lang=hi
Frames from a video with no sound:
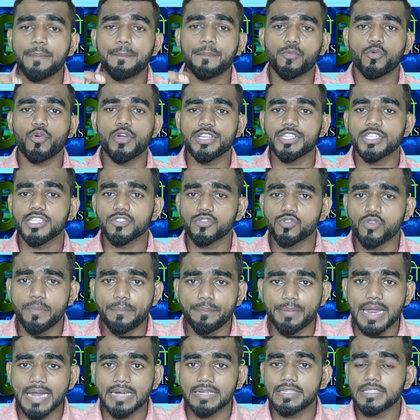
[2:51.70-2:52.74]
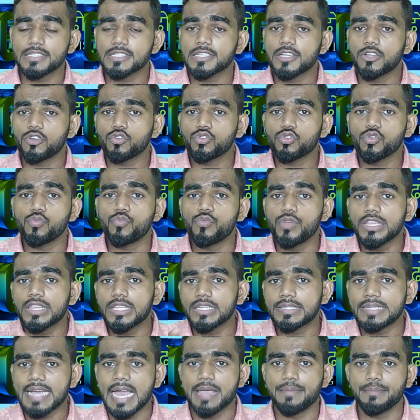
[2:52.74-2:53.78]
आप क्वेश्चंस को प्रैक्टिस करो तो विथ
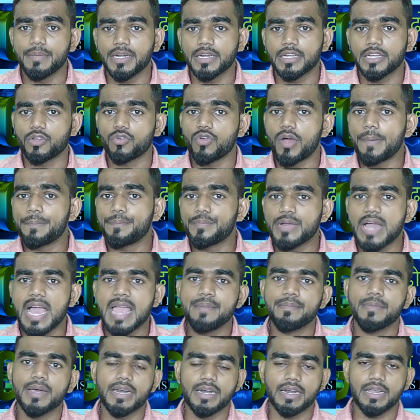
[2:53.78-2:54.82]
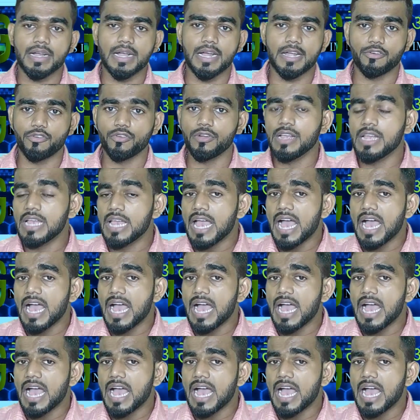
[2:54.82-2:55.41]
टाइमर करो आप टाइमर लगा लो